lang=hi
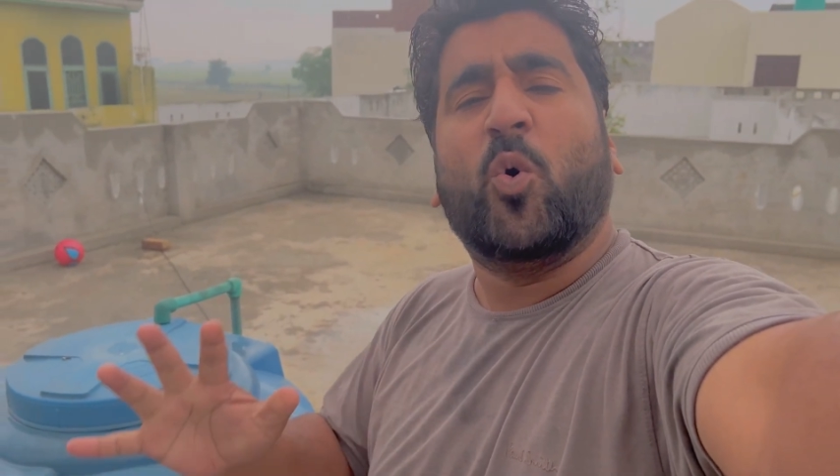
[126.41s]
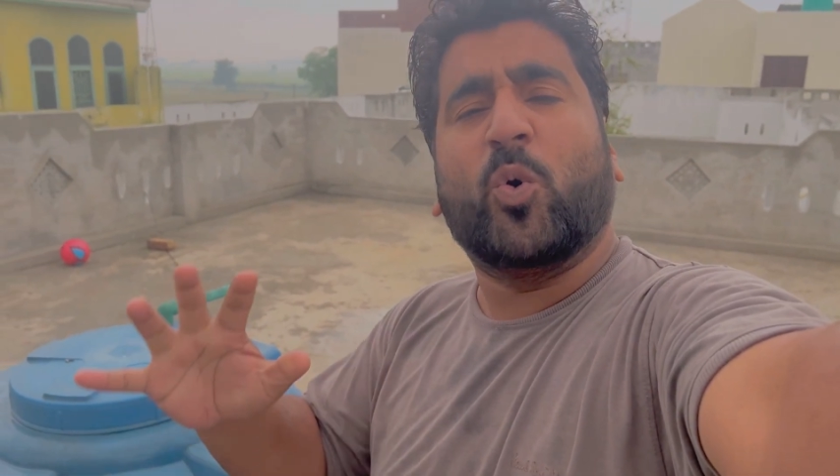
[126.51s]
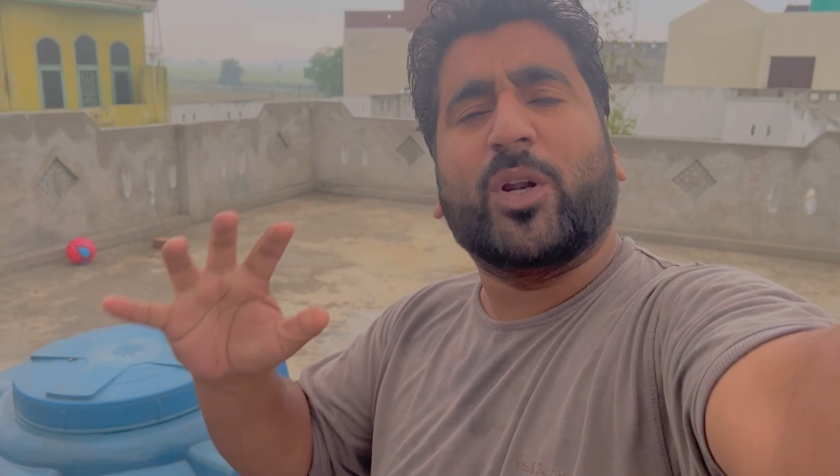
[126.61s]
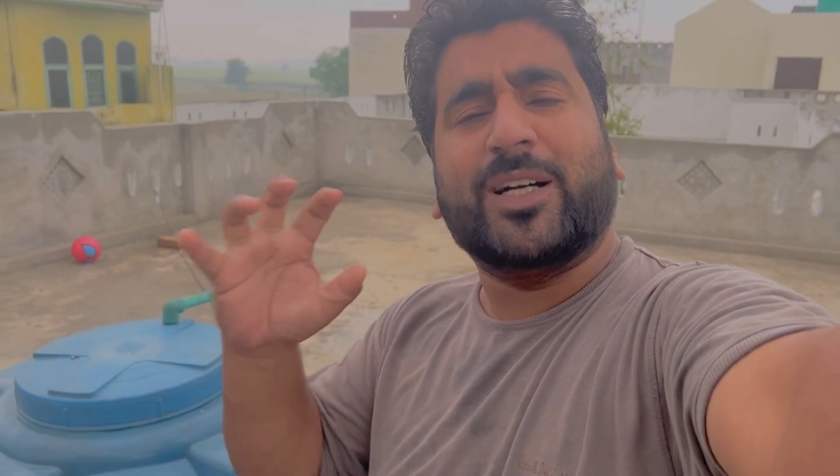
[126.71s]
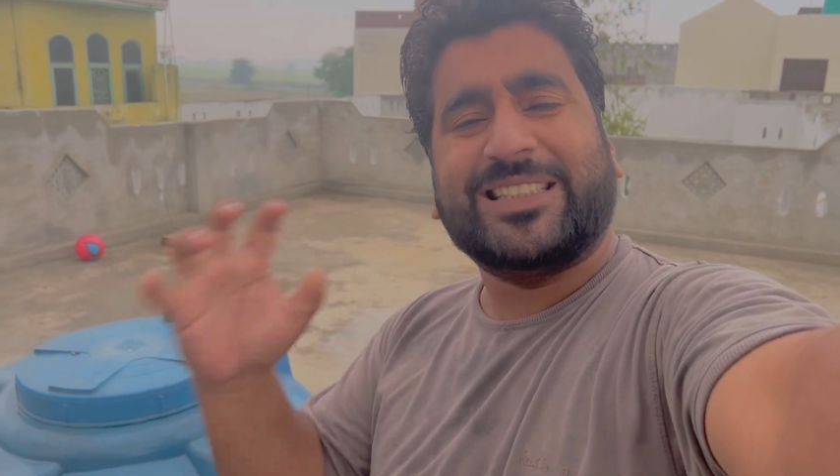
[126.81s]

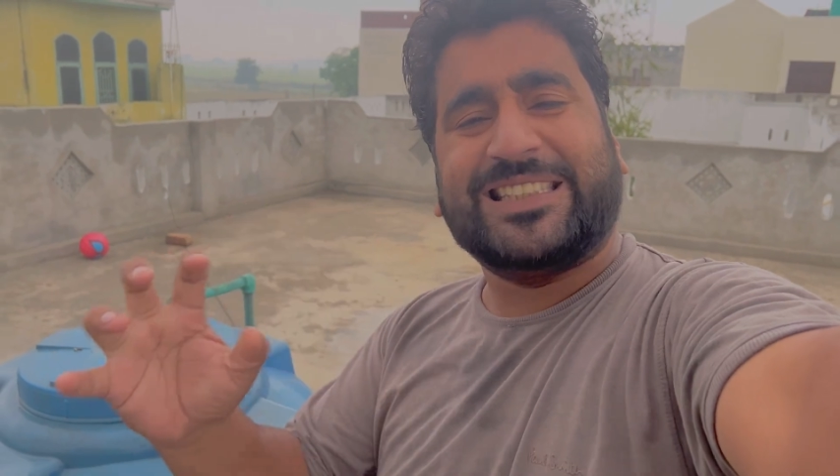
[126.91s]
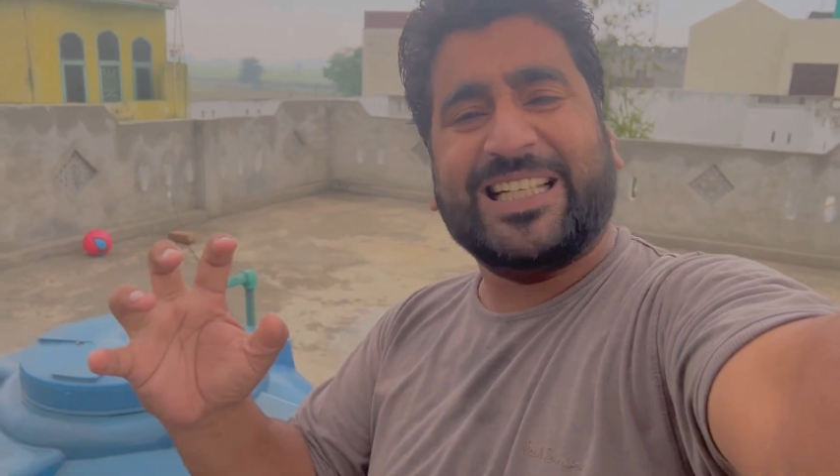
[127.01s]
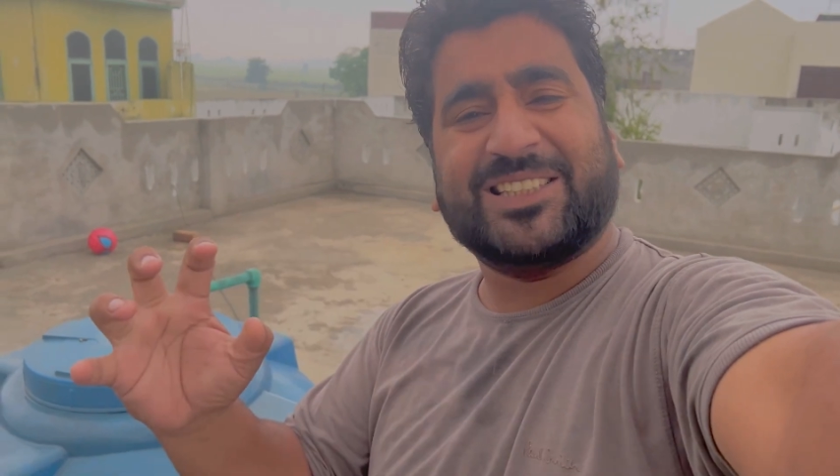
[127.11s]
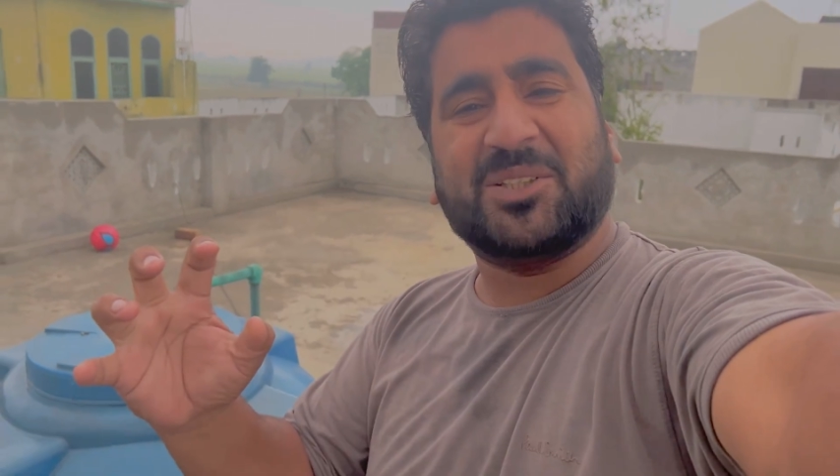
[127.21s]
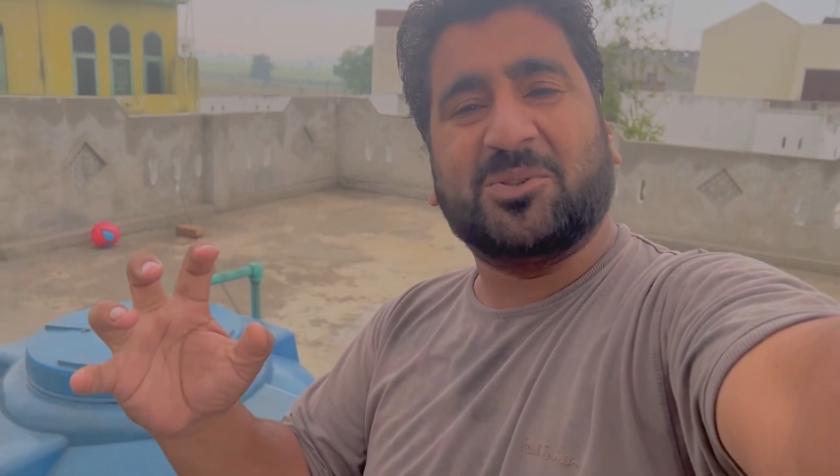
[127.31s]
और
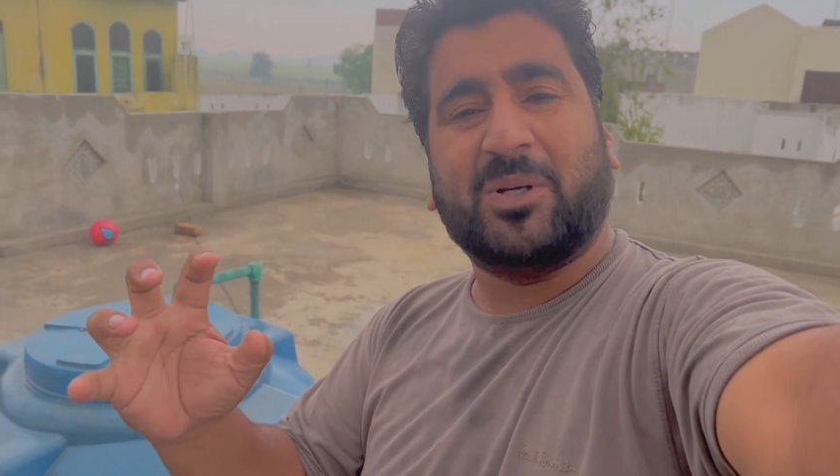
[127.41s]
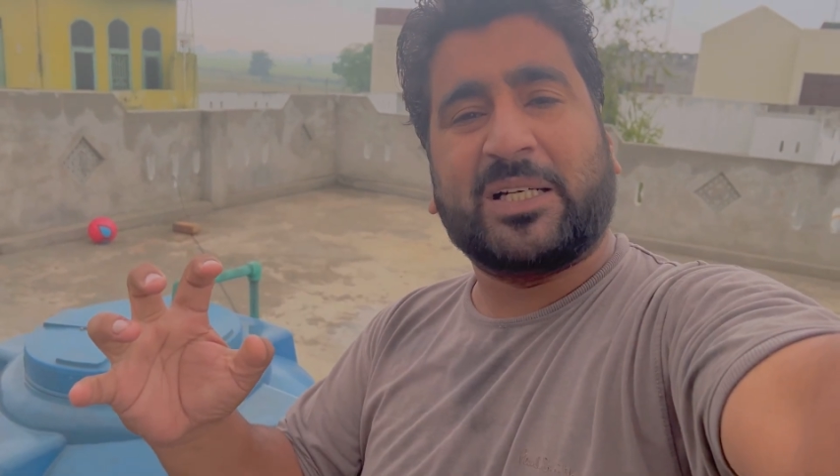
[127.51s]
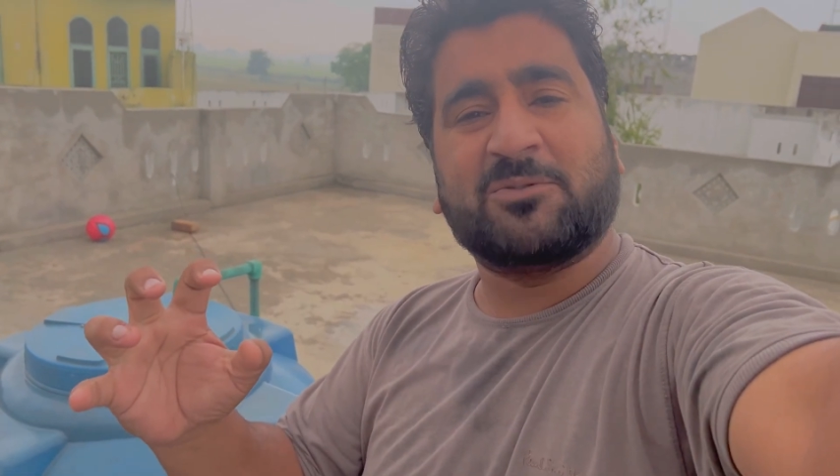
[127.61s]
अच्छे से जो है ना